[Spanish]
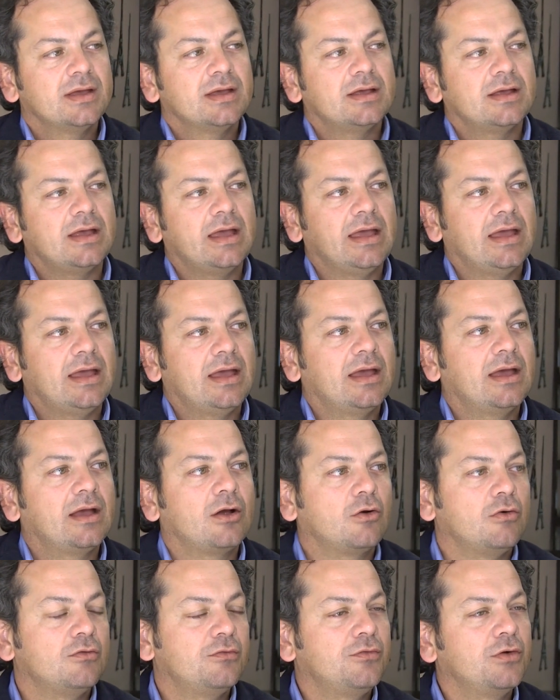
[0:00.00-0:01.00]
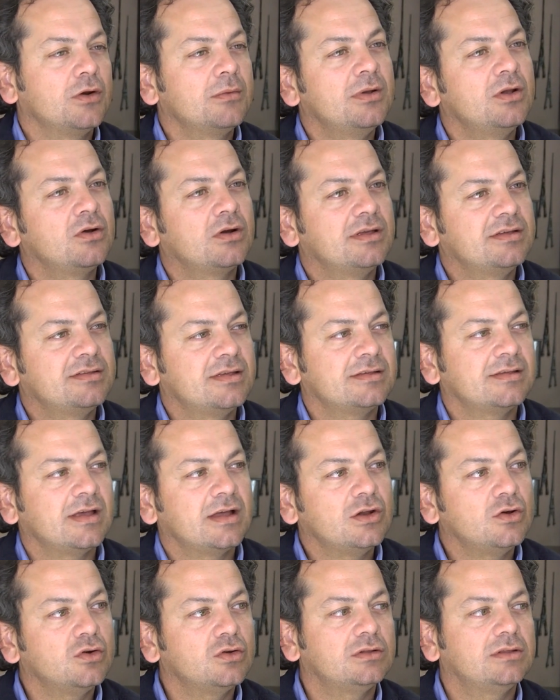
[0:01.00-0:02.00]
Eh, conforme lo que dice esa
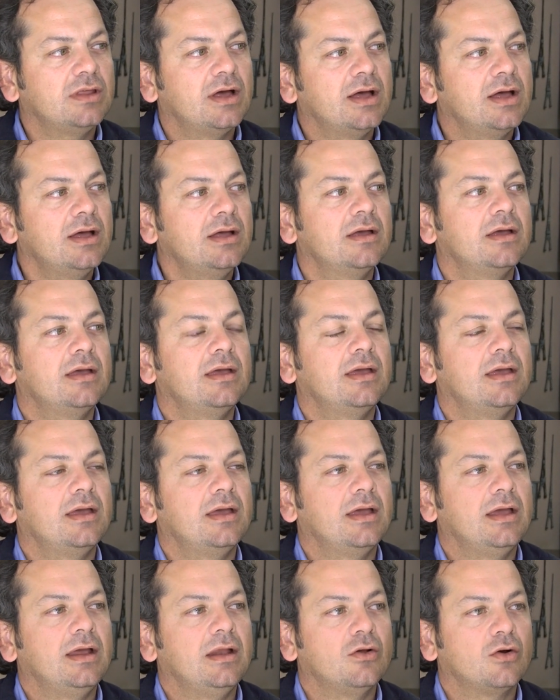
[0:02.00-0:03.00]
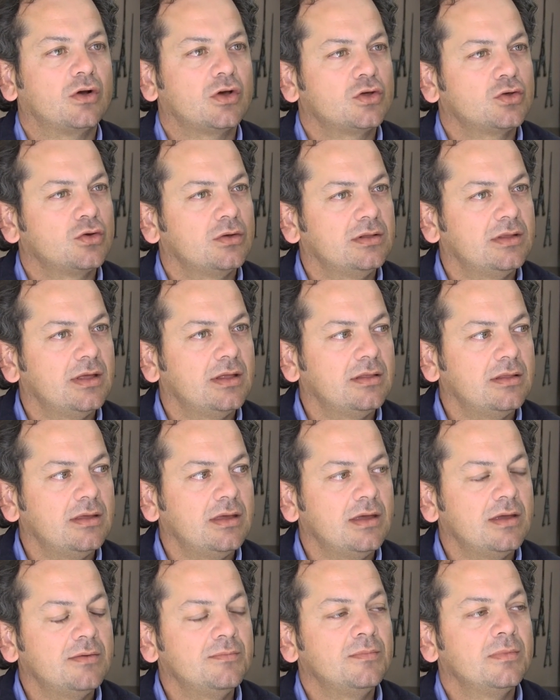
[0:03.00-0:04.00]
nota y lo que yo
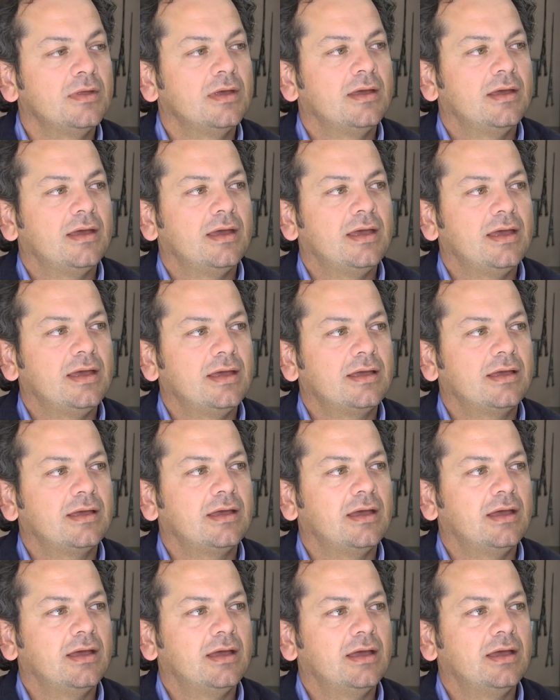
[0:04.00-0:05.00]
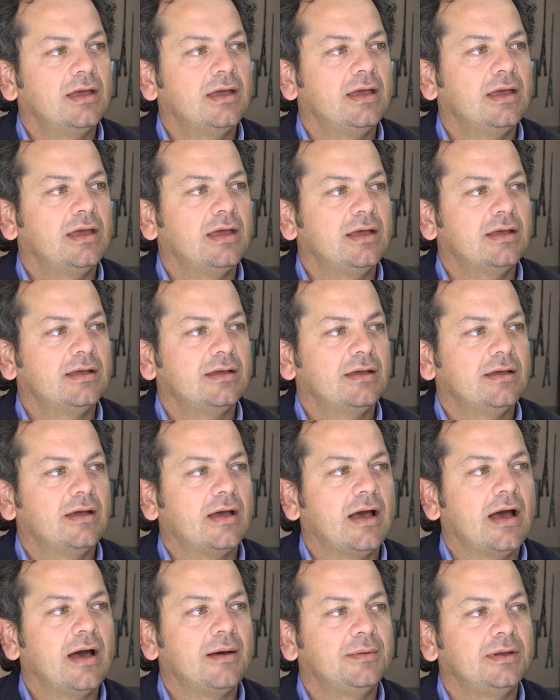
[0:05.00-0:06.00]
entendí, es que
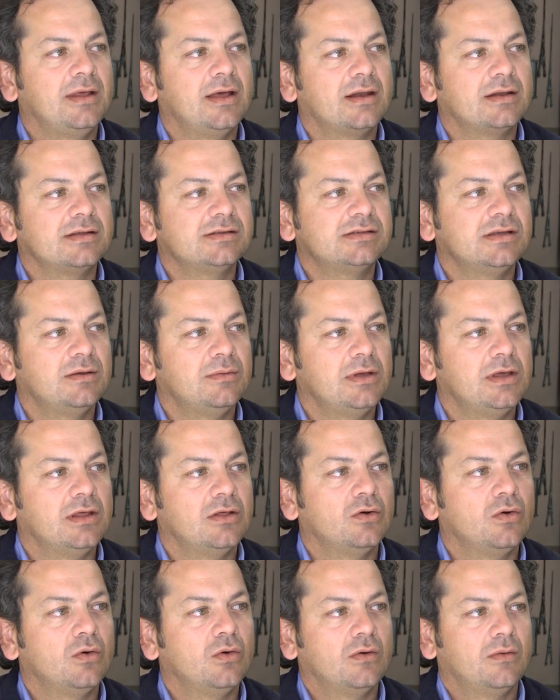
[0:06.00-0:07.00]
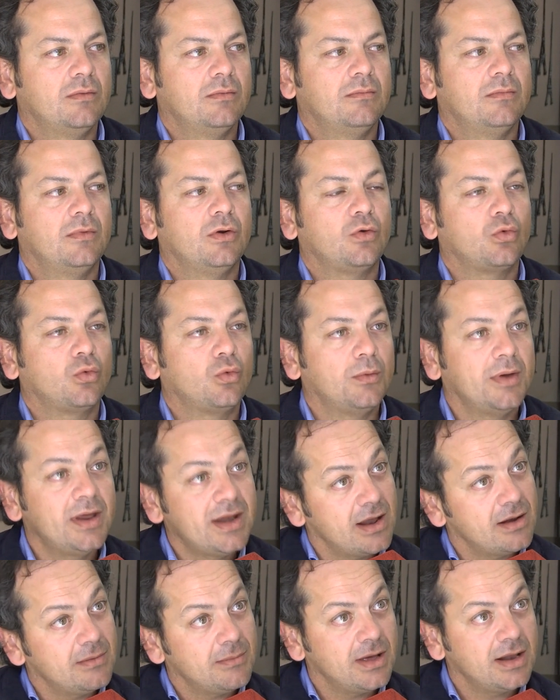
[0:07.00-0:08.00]
habría recibido Rubén
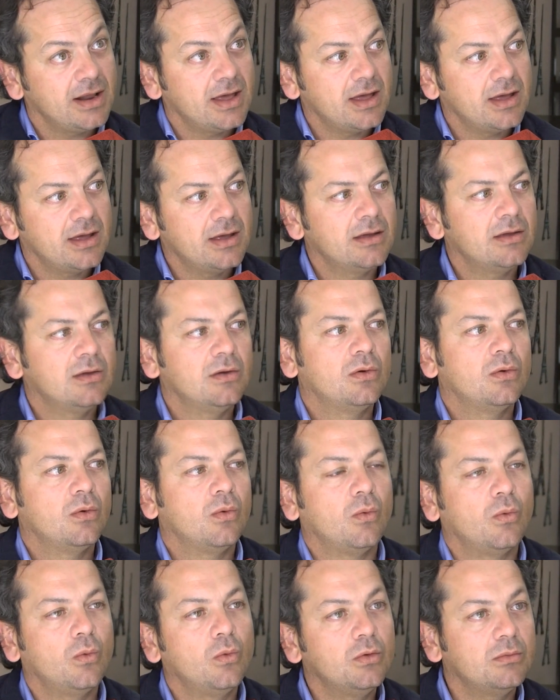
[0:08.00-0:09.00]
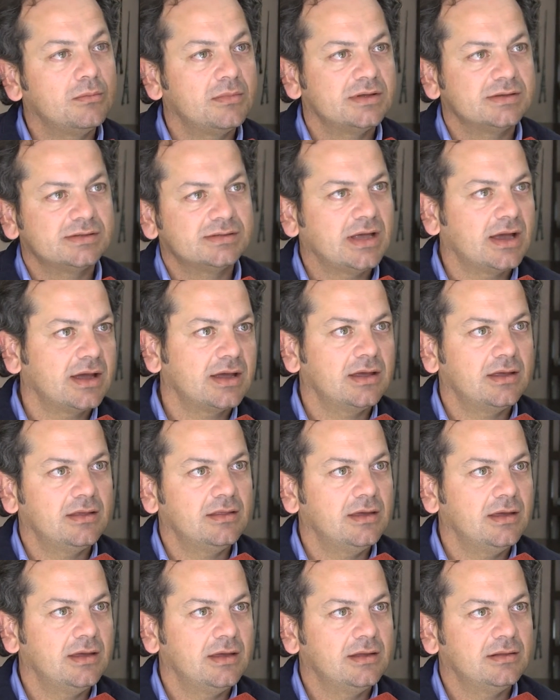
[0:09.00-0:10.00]
Almará un mensaje
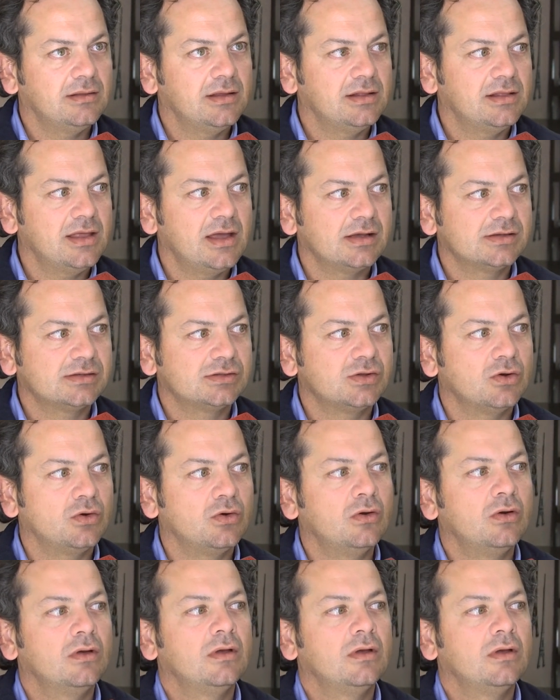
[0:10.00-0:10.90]
de texto